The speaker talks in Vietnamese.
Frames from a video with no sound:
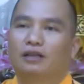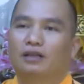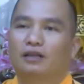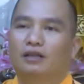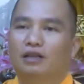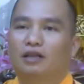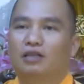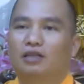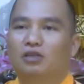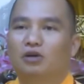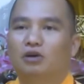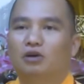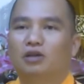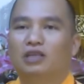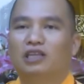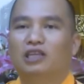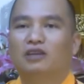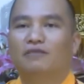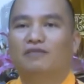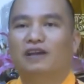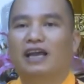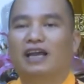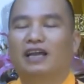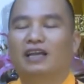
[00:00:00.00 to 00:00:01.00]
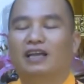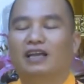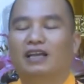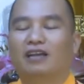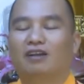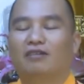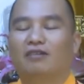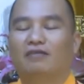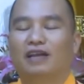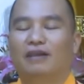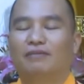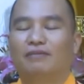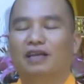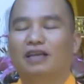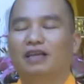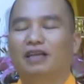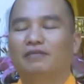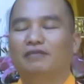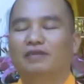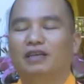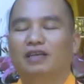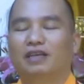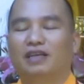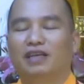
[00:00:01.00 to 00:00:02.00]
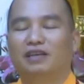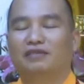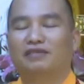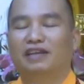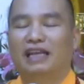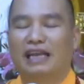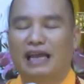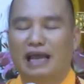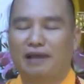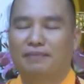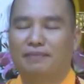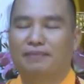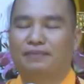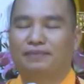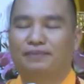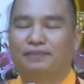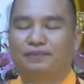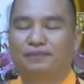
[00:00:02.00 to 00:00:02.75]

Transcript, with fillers: được rồi nhưng phải cái có phải mấy cái việc cần phải làm